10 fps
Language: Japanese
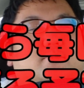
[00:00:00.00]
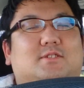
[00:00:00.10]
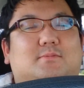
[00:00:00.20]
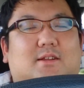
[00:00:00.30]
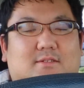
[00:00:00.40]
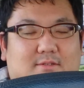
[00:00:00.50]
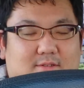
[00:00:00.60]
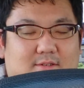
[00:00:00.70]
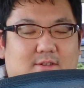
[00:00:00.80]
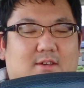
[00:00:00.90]
もうしばらく
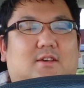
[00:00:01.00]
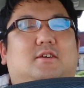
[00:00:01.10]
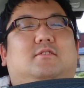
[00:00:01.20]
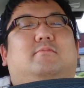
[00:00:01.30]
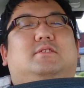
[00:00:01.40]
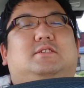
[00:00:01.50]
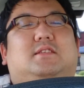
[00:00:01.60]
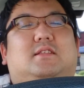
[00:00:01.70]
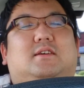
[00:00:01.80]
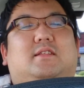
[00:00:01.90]
お待ち
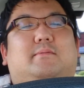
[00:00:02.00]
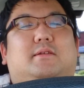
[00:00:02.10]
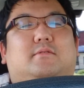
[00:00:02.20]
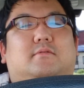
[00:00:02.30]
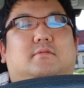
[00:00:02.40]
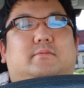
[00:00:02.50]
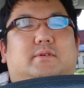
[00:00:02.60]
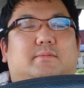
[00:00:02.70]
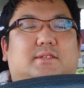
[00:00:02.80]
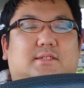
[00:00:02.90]
いただければと
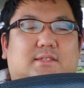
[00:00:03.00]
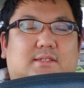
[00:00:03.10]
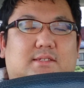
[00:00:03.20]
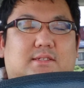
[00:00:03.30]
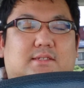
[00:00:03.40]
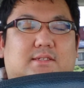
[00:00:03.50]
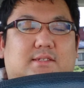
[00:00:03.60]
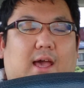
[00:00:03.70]
思います。